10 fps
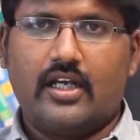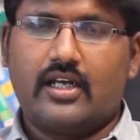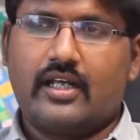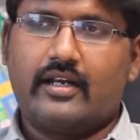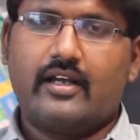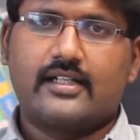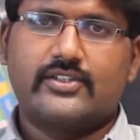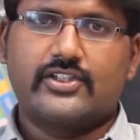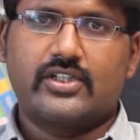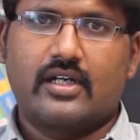நீங்கள் நிறைய
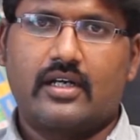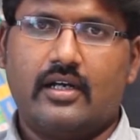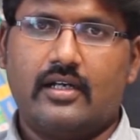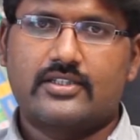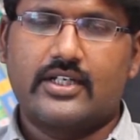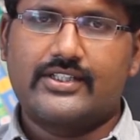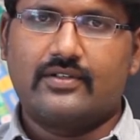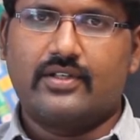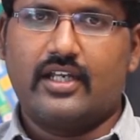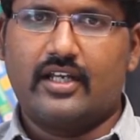கன்ஸ்ட்ரக்ஷன்
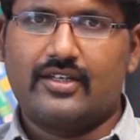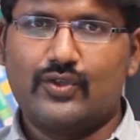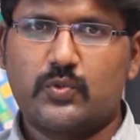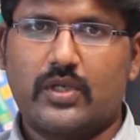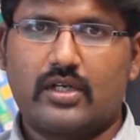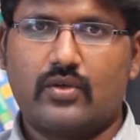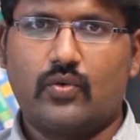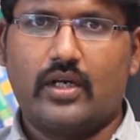இண்டஸ்ட்ரீஸில் வந்து இன்றைக்கி யூஸ் பண்ணுற